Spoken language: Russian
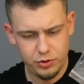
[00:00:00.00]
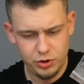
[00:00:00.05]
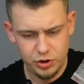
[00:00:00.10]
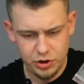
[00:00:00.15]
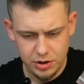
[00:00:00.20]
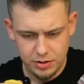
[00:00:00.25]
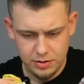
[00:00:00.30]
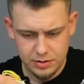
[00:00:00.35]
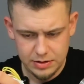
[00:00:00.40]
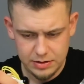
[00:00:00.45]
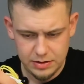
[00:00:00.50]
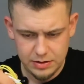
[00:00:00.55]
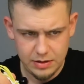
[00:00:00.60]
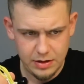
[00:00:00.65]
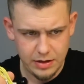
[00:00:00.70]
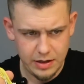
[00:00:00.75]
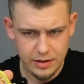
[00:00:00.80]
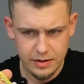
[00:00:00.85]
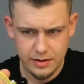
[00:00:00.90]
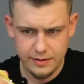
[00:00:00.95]
очень
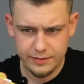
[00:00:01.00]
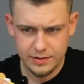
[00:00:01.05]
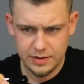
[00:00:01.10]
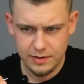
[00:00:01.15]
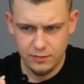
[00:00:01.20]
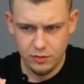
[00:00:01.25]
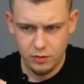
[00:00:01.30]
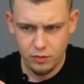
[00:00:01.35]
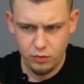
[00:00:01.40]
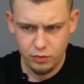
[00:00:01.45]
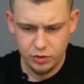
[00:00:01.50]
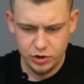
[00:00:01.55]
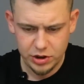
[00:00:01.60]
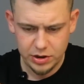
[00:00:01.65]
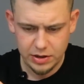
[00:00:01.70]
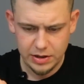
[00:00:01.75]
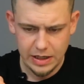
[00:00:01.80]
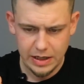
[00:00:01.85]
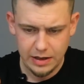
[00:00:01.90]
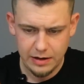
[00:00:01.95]
странно всего
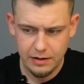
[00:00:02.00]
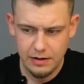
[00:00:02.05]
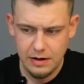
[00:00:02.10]
куча. Так,